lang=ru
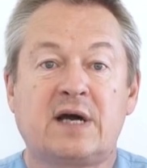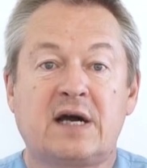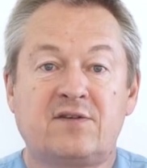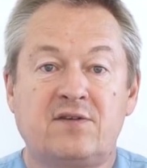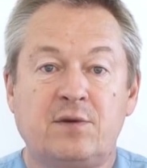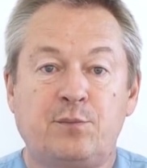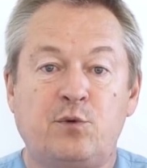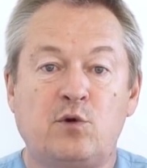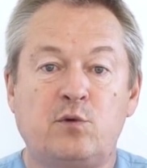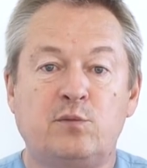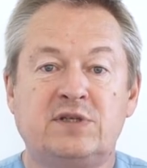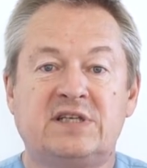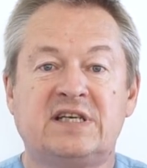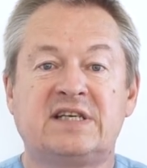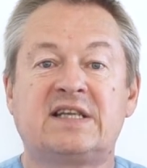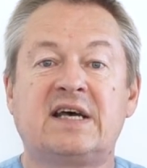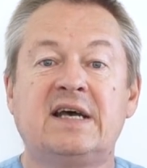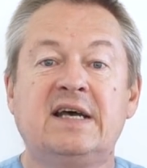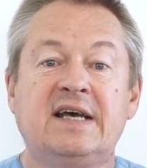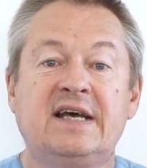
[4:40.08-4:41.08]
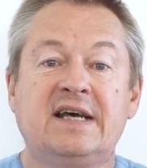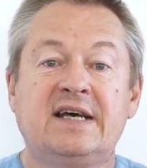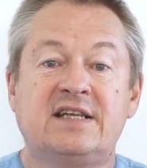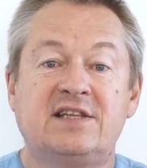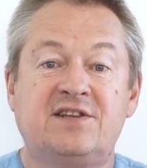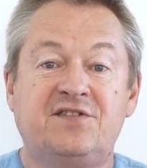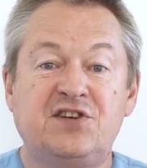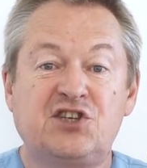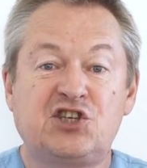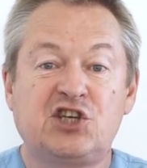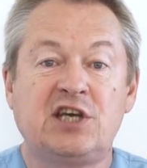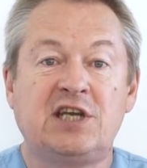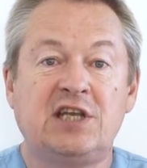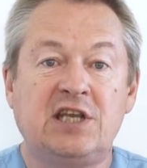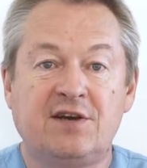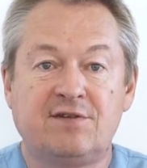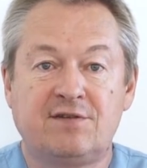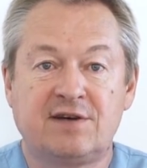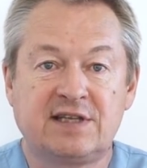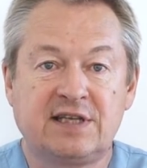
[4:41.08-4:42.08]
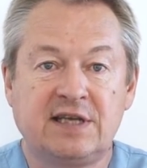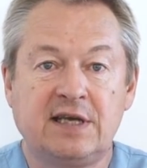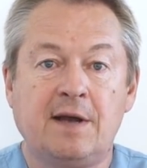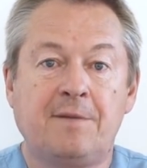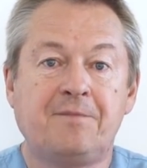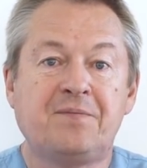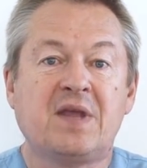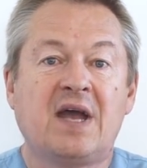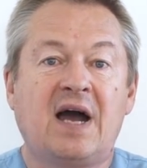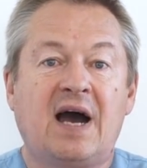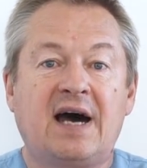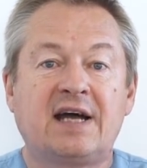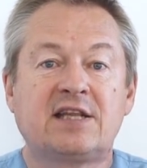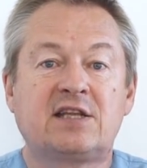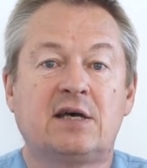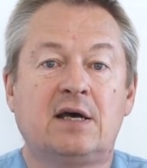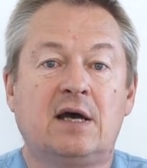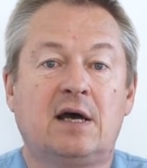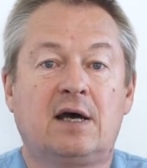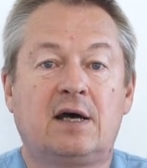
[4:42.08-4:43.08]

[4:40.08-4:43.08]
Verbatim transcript: как вы помните, это движение воды от